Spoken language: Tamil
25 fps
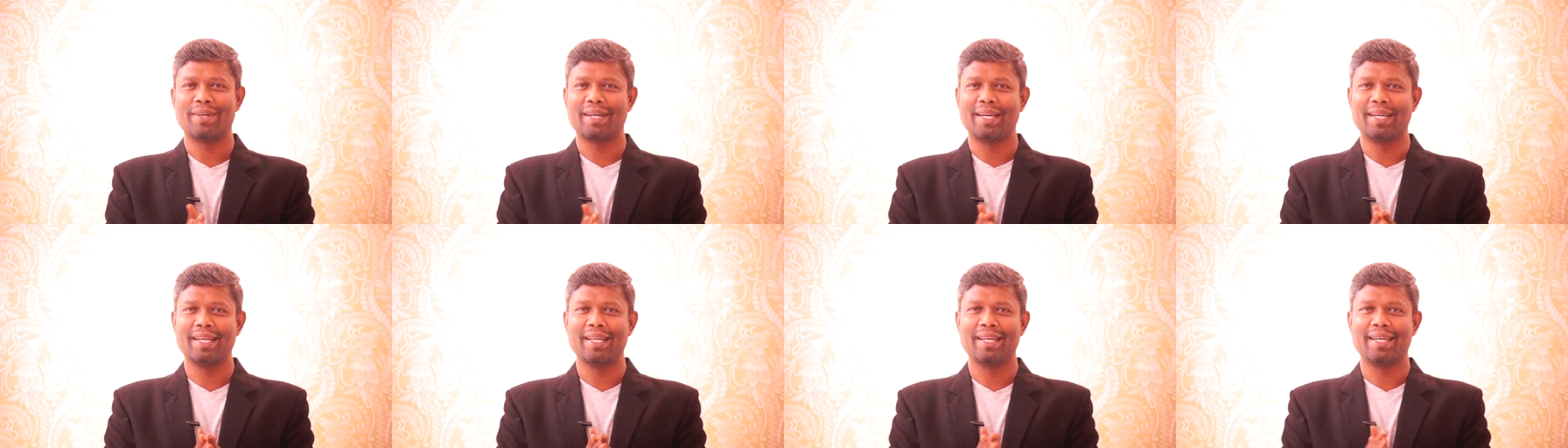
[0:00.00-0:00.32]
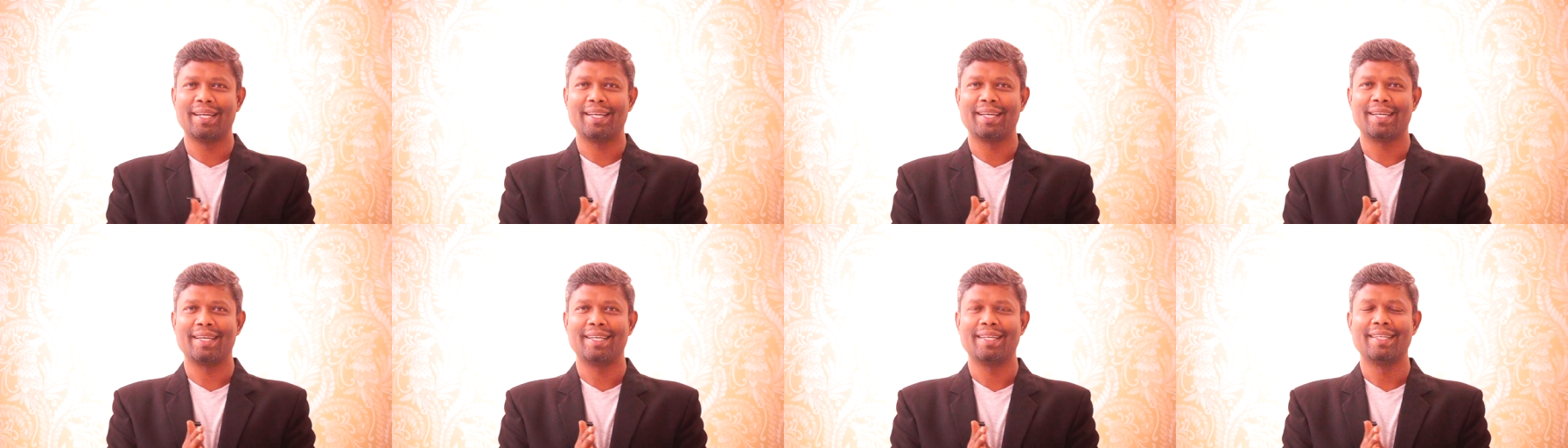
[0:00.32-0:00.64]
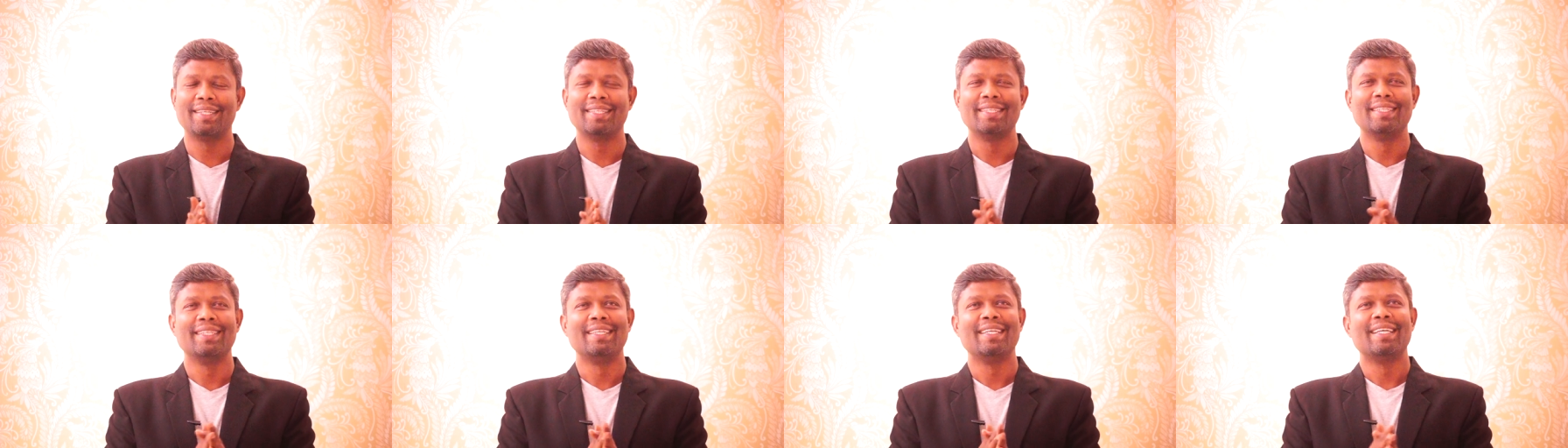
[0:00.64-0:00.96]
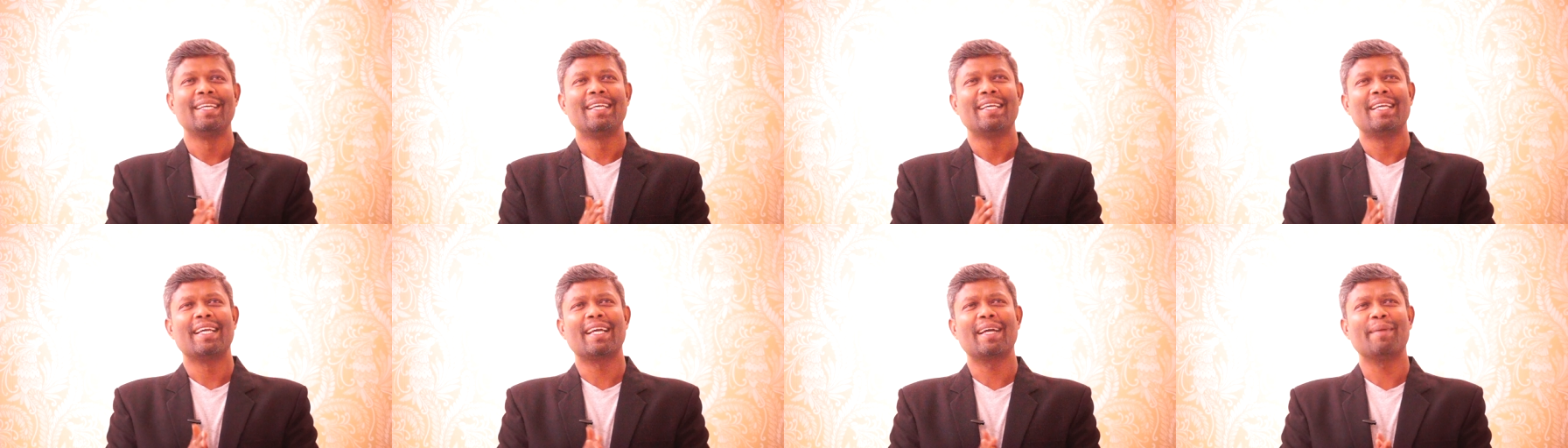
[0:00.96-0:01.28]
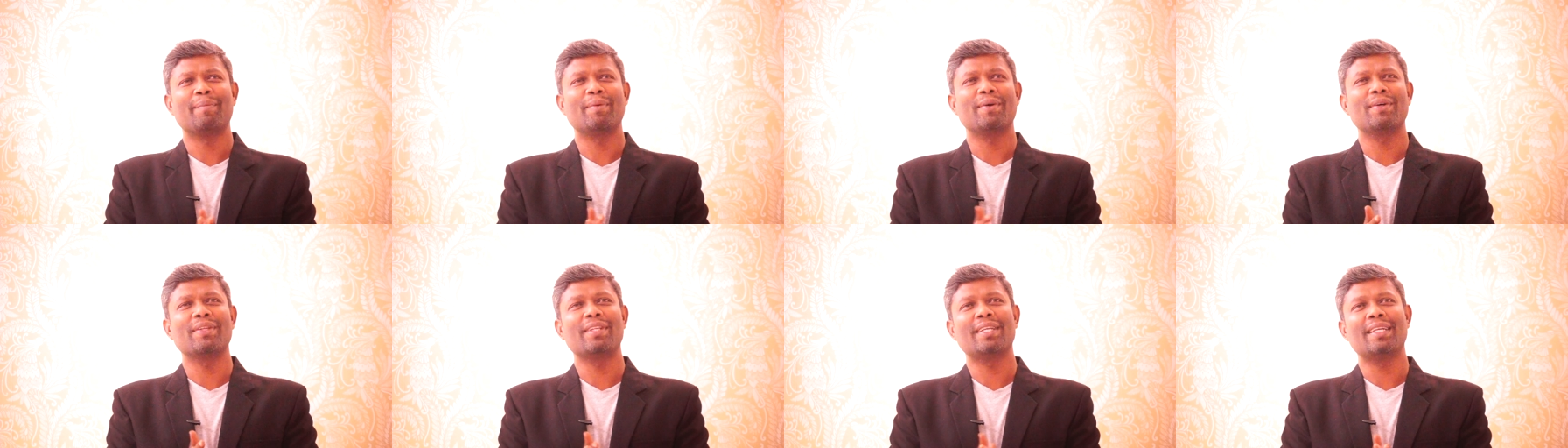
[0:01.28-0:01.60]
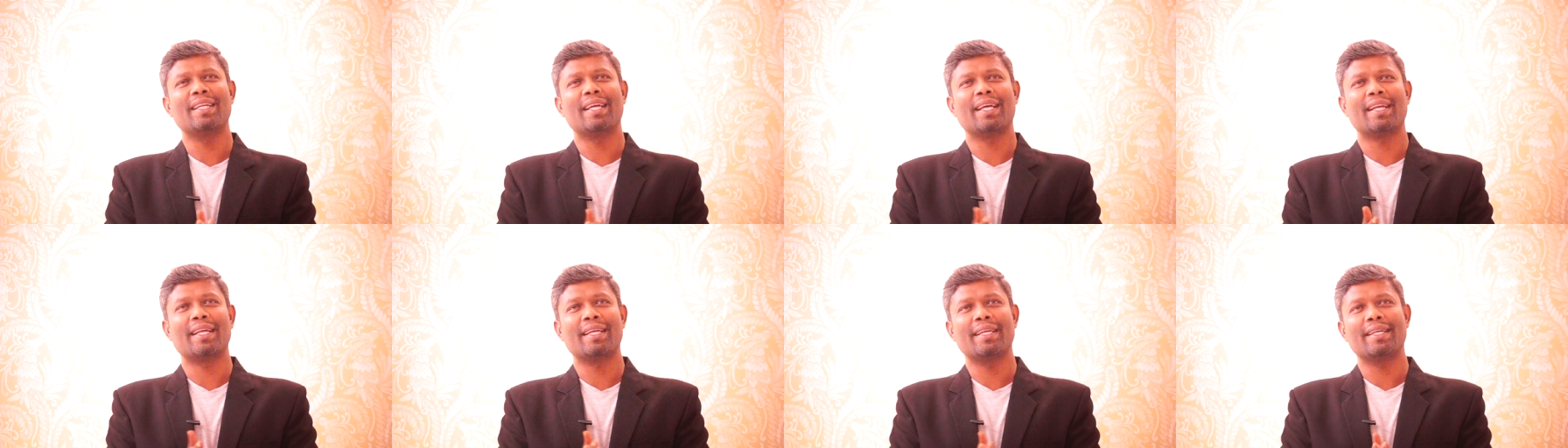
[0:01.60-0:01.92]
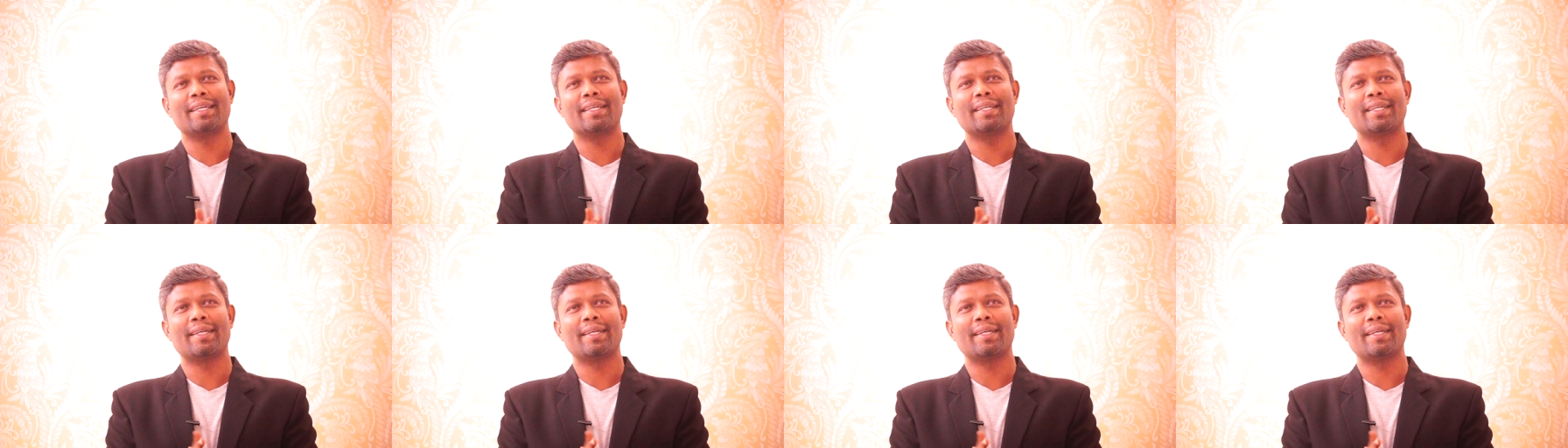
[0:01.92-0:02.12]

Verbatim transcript: ரெடி ஆகிட்டாங்க இதுக்கப்புறம் வந்து நிறைய